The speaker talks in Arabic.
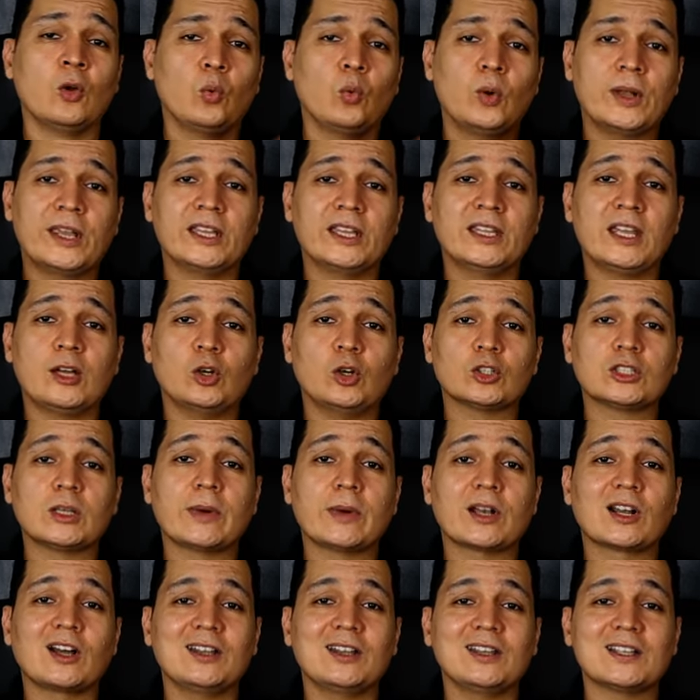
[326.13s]
وكده
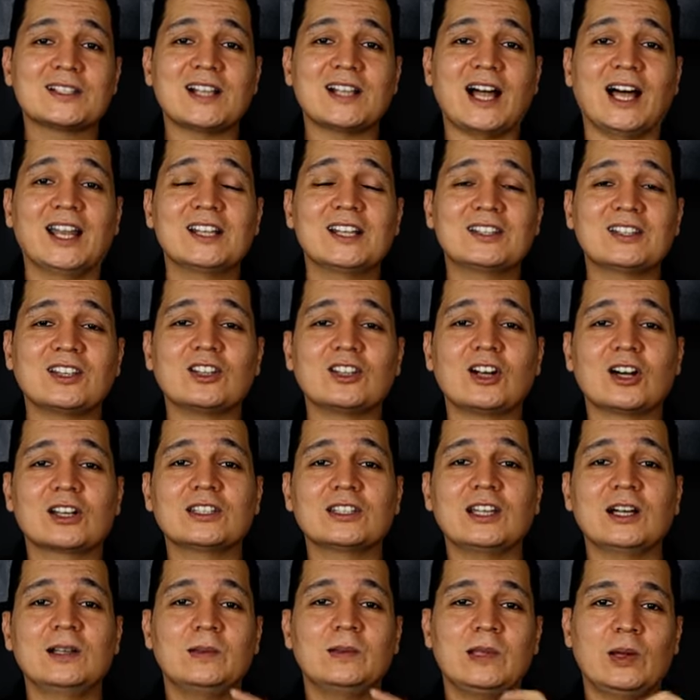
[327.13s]
يعتبر خلصنا حلقتنا
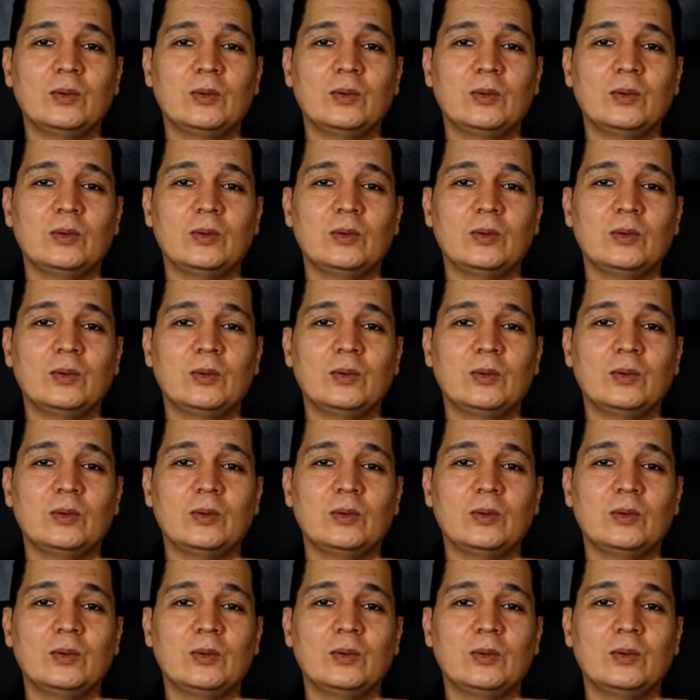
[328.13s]
النهارده